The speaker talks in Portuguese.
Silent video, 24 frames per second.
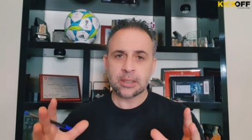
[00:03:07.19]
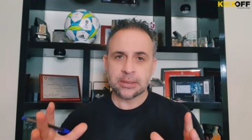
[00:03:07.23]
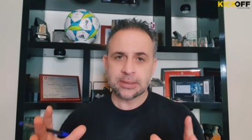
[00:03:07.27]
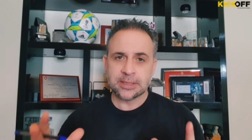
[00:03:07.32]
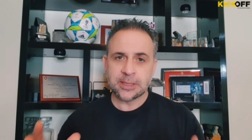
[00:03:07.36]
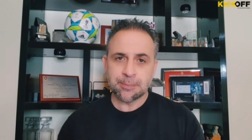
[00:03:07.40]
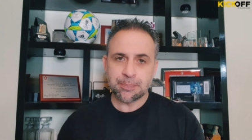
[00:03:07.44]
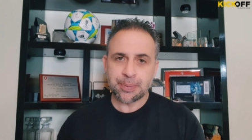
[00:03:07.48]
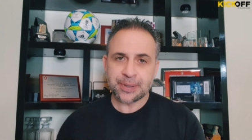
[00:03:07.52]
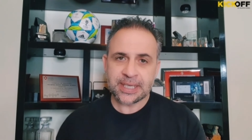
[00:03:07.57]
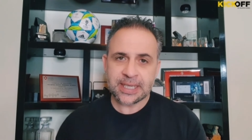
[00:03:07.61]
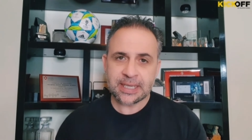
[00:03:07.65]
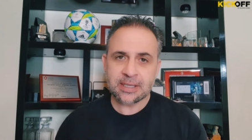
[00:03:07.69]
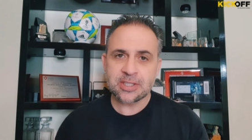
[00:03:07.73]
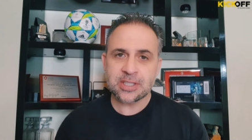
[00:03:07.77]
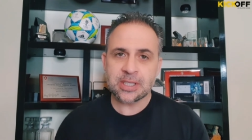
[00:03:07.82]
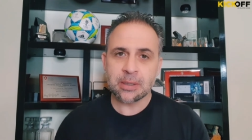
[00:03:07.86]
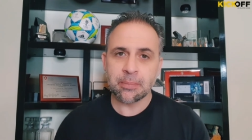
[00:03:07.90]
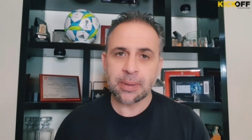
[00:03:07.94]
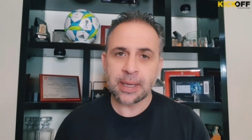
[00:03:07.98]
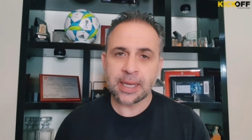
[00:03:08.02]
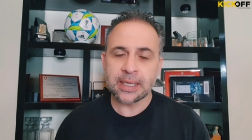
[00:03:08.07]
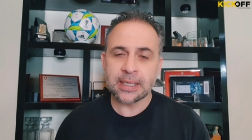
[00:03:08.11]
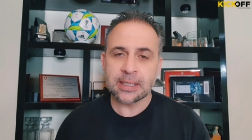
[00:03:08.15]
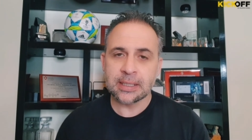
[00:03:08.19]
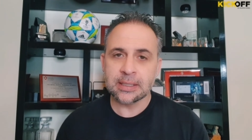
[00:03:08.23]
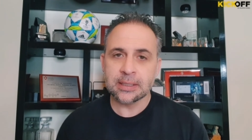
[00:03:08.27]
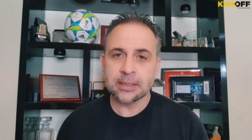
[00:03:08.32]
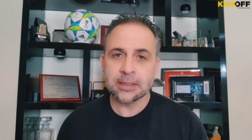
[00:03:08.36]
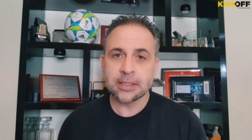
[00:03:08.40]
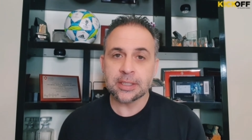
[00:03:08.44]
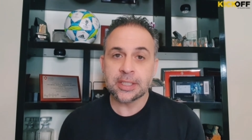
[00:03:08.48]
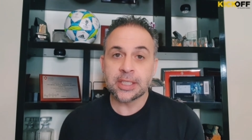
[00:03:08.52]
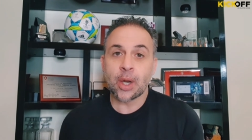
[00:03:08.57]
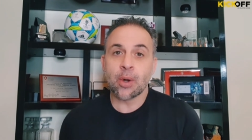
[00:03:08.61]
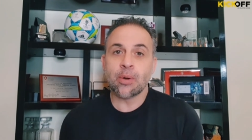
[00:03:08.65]
Depreende também
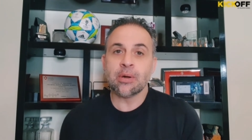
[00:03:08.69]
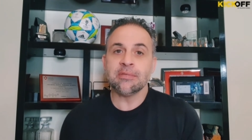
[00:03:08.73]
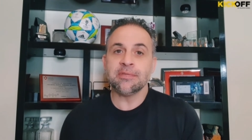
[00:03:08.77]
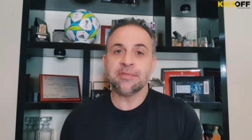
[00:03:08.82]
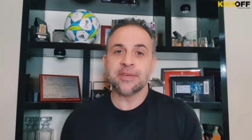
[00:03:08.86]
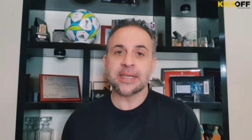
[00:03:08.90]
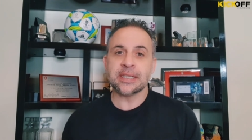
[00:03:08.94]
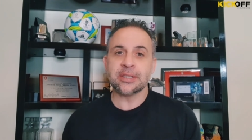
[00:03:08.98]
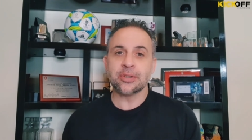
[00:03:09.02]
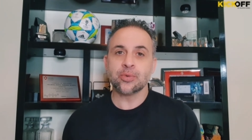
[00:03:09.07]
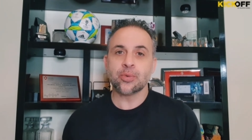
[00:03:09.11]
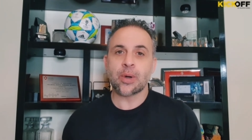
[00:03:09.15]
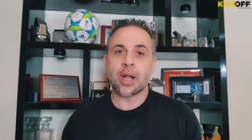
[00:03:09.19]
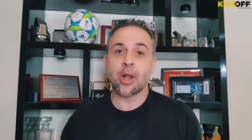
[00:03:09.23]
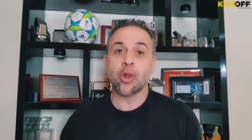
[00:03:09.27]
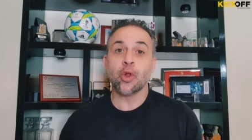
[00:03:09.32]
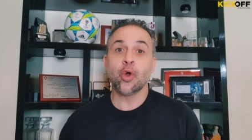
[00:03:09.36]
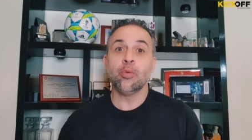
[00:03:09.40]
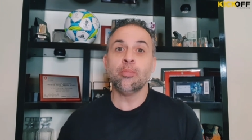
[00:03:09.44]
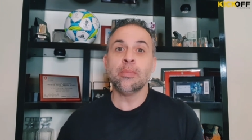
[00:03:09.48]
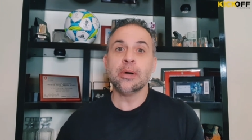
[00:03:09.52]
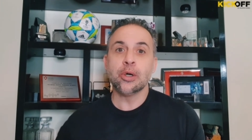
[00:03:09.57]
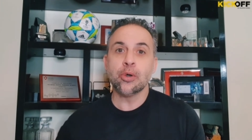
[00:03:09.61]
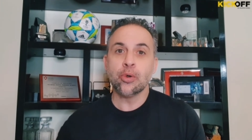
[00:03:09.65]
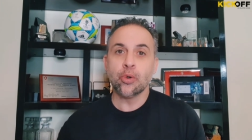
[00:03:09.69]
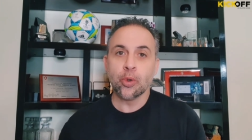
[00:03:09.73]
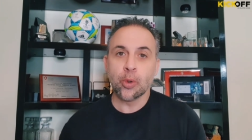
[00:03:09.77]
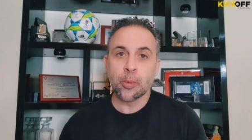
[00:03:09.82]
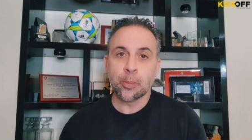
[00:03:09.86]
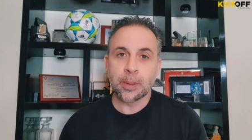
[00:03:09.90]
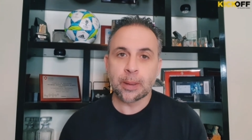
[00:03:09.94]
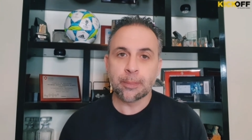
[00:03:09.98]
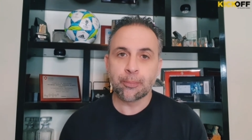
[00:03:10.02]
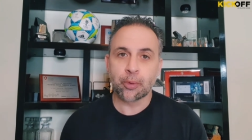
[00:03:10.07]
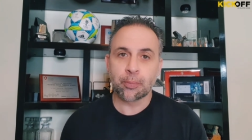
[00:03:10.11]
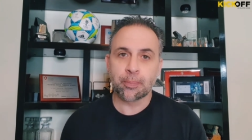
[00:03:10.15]
que, não havendo alguma
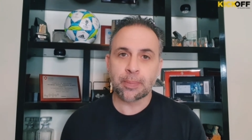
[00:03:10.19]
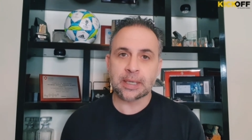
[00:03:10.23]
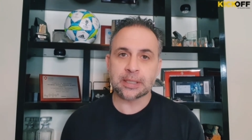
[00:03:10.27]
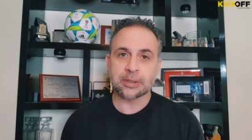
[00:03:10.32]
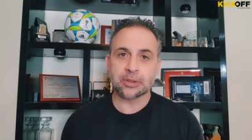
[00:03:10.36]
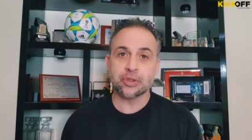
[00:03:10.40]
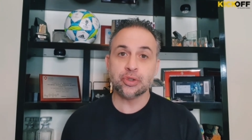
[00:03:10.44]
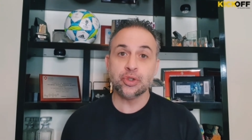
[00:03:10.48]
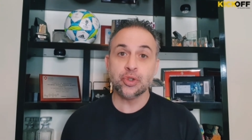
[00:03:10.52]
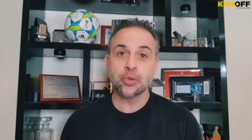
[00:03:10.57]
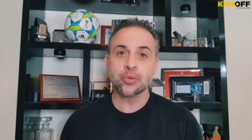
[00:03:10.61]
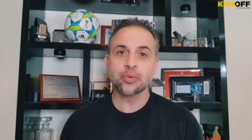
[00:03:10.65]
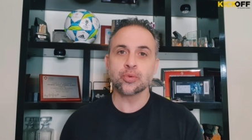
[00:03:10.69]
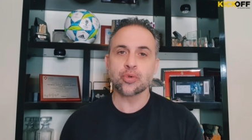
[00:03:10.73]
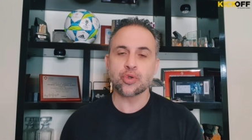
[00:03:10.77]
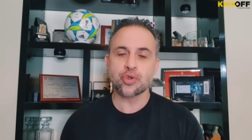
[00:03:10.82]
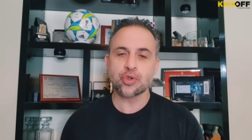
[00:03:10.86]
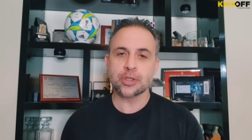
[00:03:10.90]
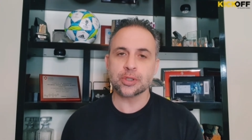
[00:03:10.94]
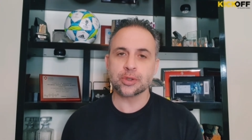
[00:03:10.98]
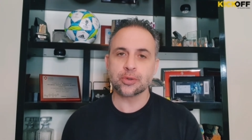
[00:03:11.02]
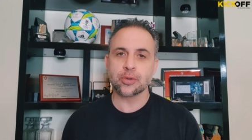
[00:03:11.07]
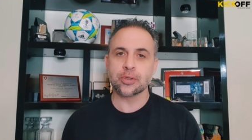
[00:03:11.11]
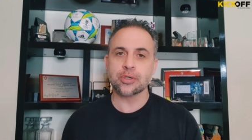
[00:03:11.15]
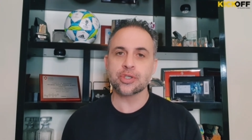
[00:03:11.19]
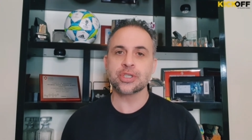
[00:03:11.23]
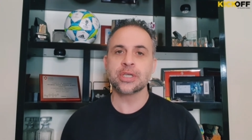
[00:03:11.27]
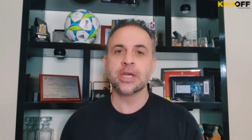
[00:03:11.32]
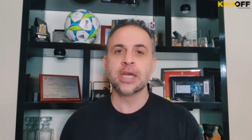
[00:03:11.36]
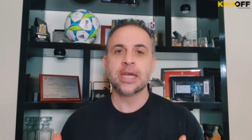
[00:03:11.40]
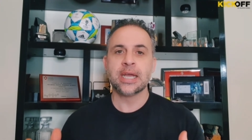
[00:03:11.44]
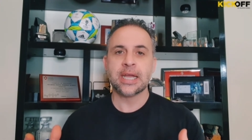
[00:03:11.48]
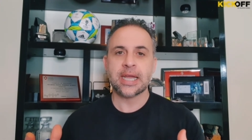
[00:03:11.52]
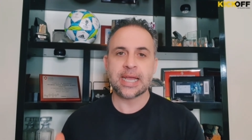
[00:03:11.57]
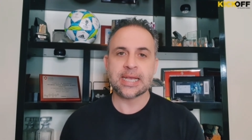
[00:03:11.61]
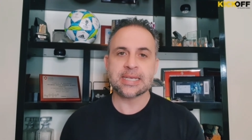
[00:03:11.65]
culpa por parte de um dos jogadores,
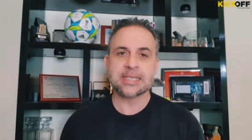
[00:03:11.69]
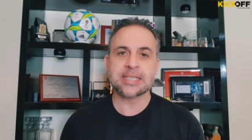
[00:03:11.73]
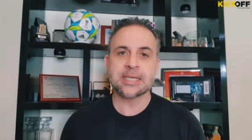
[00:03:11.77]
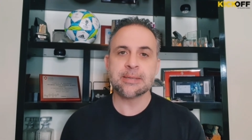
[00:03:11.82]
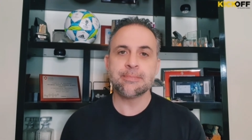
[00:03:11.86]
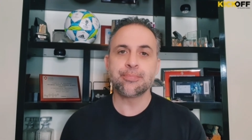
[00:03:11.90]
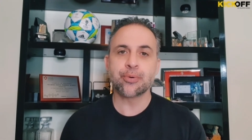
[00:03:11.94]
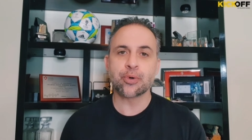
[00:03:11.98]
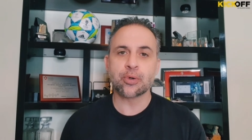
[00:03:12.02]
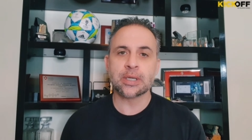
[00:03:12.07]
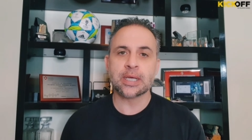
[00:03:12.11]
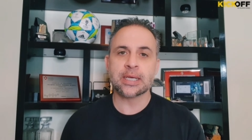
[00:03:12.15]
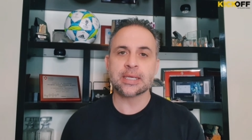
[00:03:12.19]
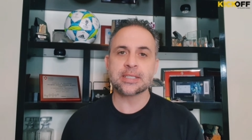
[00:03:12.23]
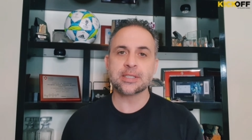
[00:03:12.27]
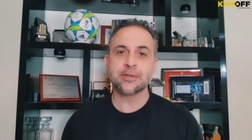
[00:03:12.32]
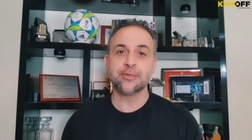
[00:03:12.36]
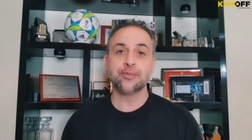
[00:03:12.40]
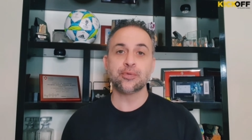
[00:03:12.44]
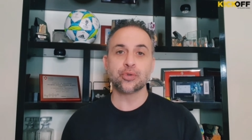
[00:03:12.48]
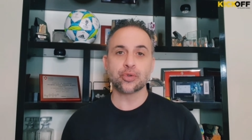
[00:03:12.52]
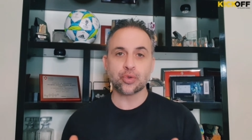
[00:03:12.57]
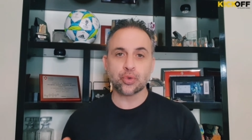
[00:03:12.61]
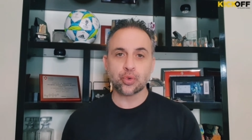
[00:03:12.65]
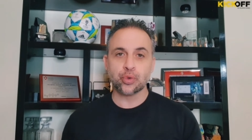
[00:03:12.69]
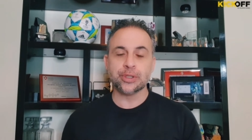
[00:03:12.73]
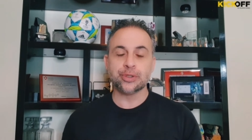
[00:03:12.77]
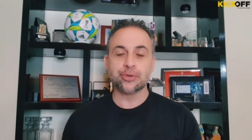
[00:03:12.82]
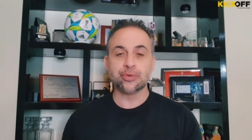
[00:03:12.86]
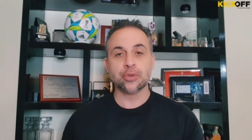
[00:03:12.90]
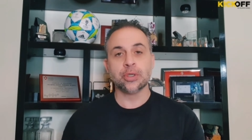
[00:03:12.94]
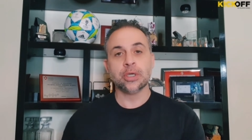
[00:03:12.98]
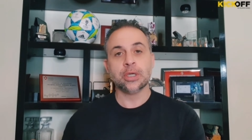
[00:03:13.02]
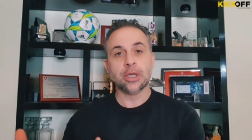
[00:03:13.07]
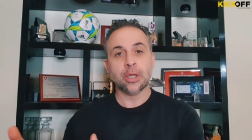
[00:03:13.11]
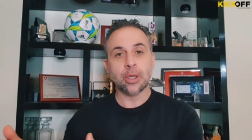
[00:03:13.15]
é sempre um lance
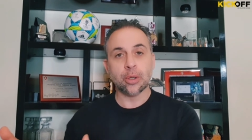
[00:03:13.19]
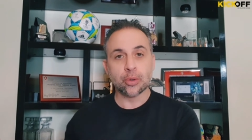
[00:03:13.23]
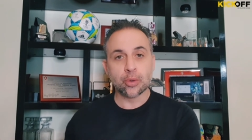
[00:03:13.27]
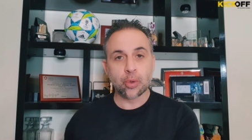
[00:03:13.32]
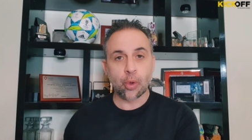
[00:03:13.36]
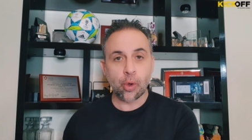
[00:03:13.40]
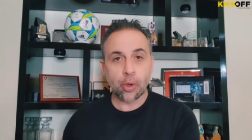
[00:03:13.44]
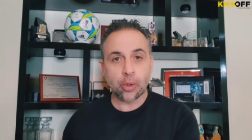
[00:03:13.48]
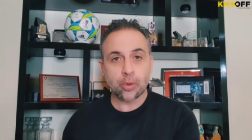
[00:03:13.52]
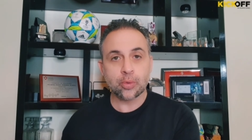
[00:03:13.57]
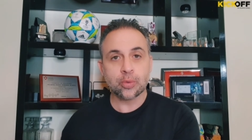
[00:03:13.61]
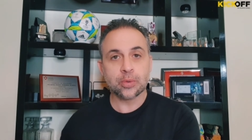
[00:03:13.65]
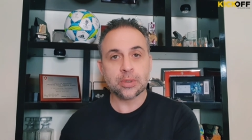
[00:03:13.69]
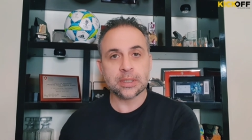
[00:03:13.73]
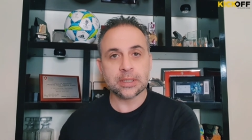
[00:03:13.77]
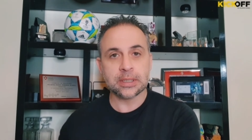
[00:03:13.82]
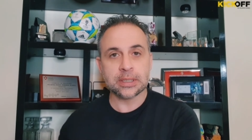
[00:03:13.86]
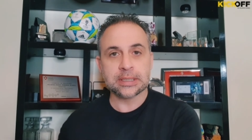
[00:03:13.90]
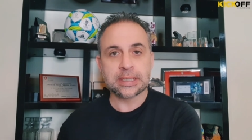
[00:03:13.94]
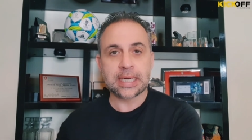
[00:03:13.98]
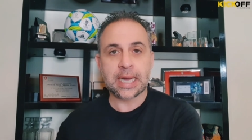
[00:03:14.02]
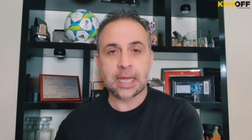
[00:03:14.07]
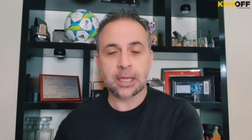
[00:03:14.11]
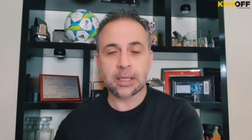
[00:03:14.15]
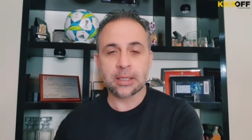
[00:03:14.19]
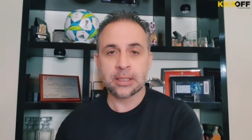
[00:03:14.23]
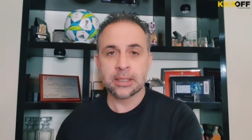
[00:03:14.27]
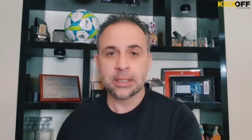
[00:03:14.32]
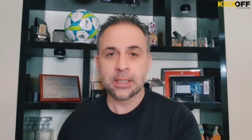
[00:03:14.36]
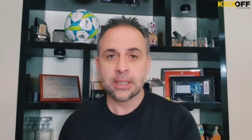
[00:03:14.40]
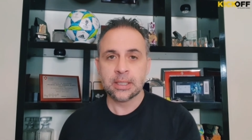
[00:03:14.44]
fortuito, logo legal.